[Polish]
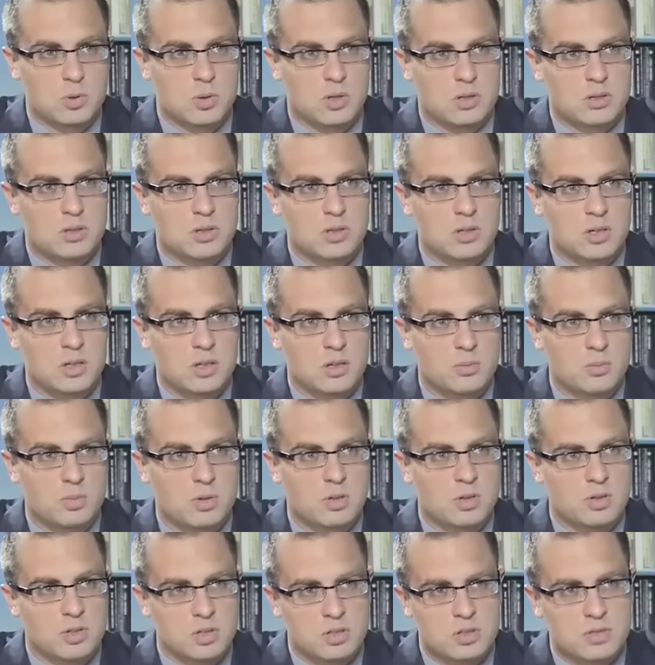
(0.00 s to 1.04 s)
przykład e,
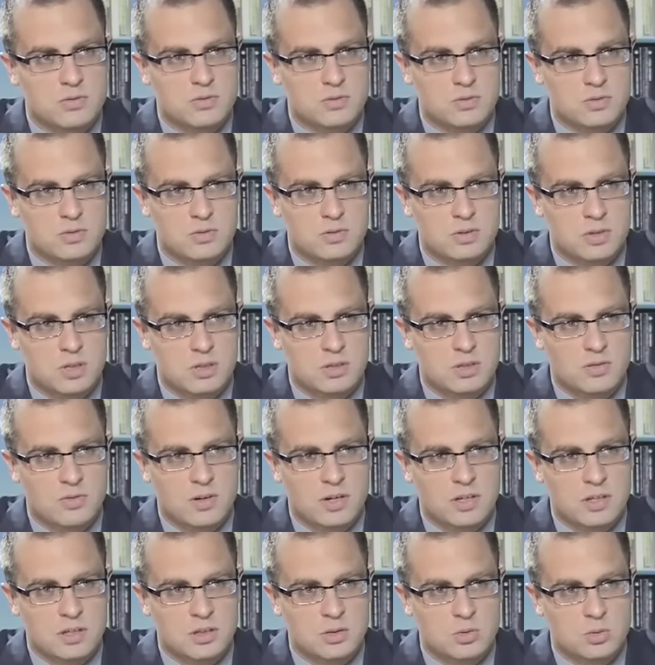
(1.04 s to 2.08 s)
Brytyjczycy
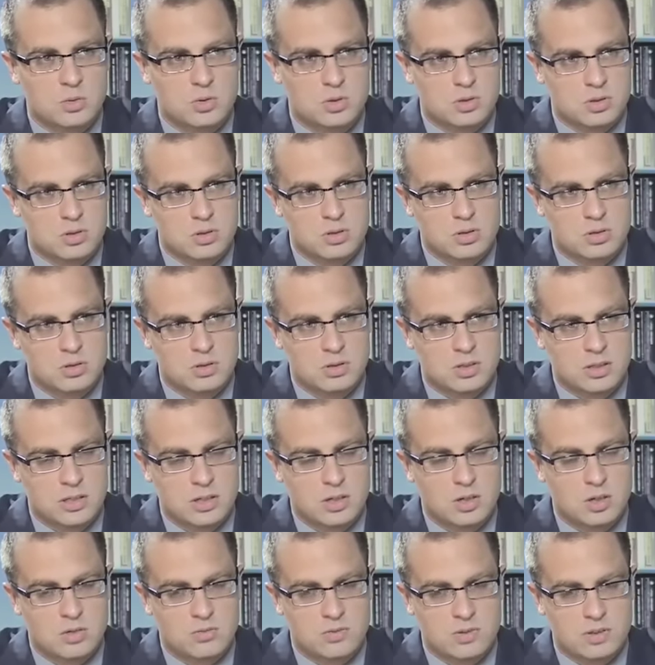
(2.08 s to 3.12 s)
zrezygnowali już z
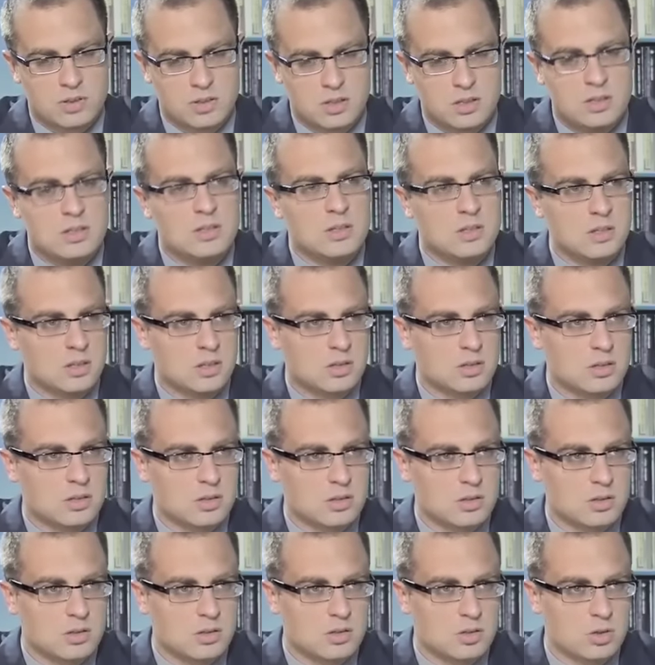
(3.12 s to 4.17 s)
jakichkolwiek innych
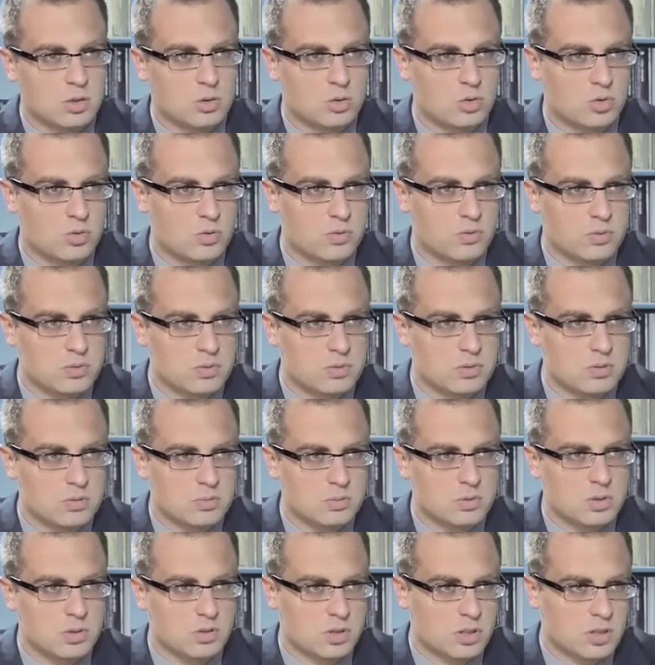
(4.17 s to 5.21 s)
środków
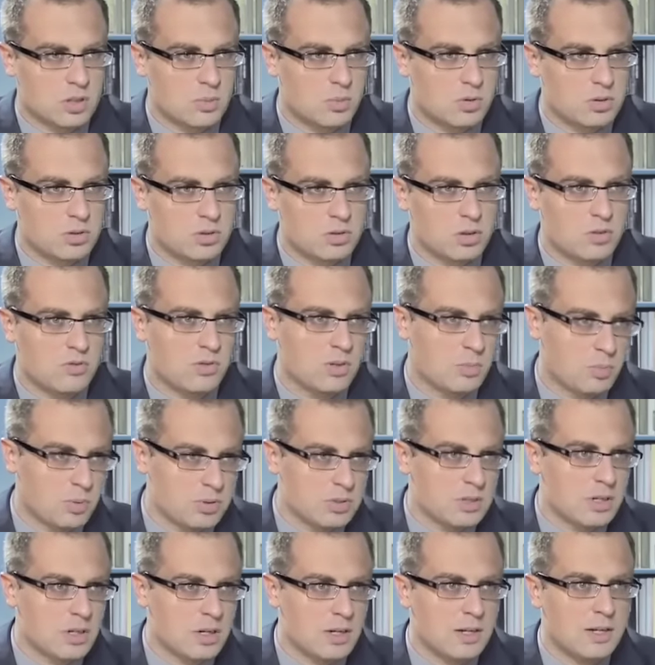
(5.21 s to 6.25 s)
przenoszenia broni jądrowej
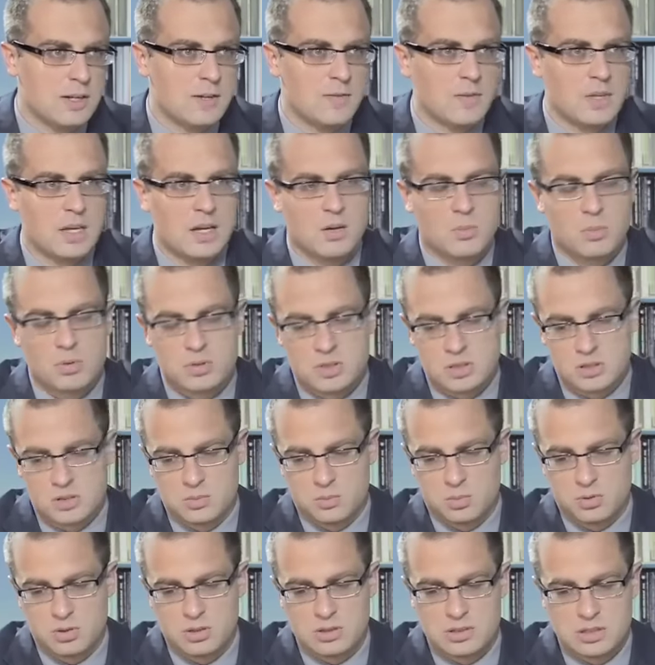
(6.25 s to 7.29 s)
poza, poza
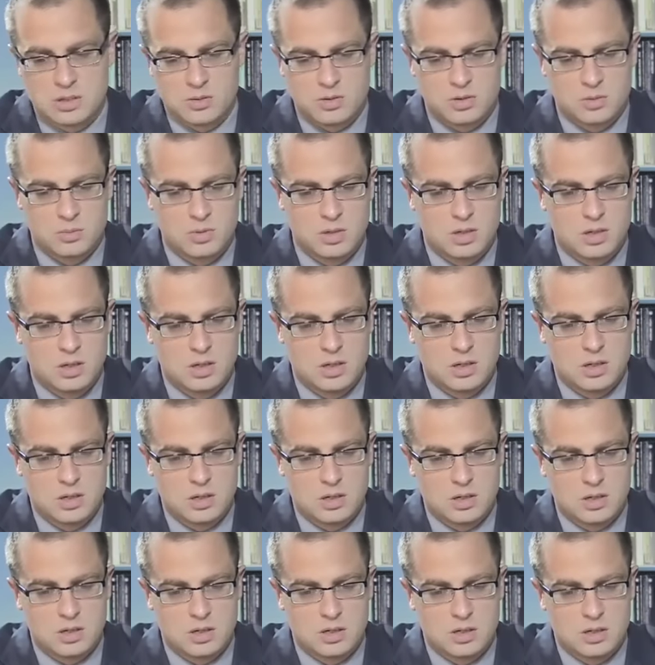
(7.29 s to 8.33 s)
tym potencjałem
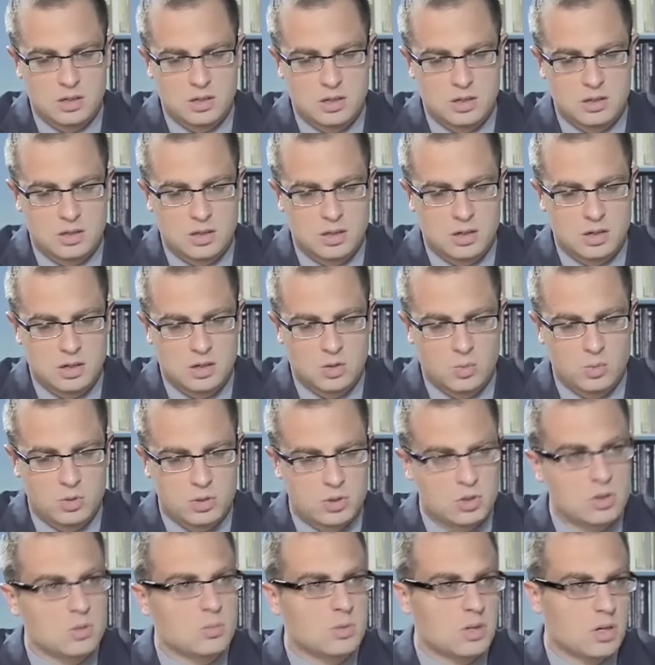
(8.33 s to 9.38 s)
E, na,
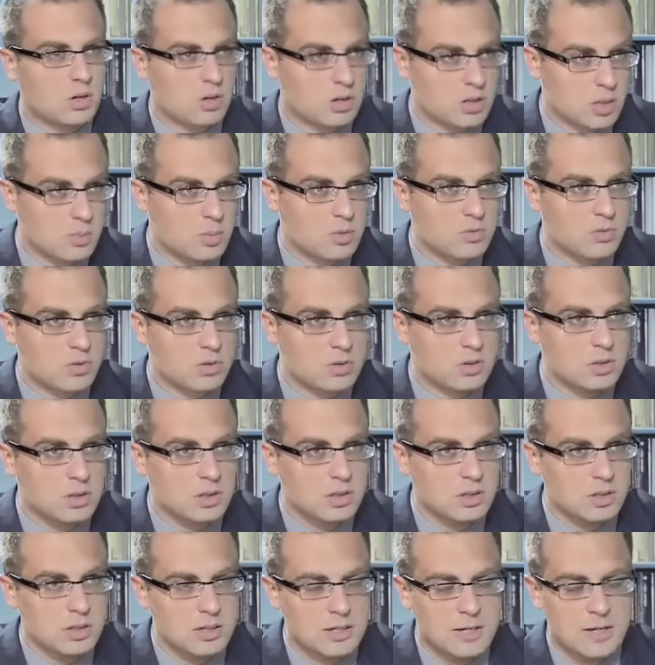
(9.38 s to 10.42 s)
umieszczonym na okrętach
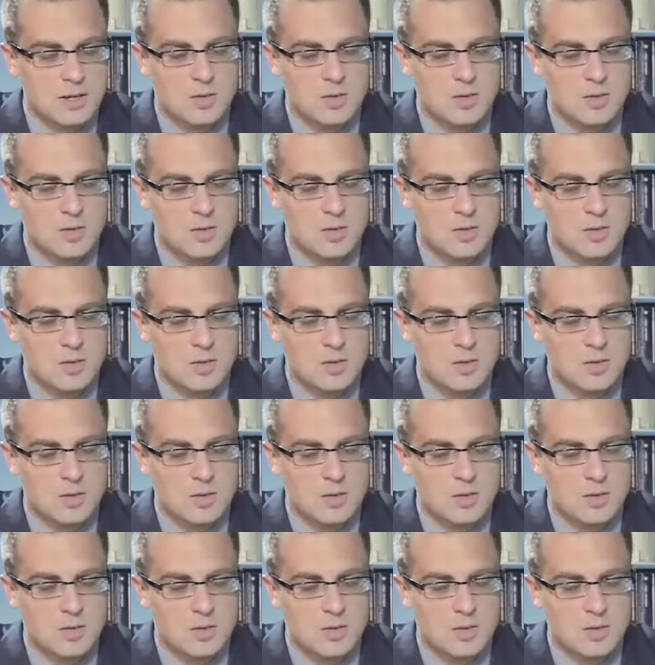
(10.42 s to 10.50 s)
podwodnych.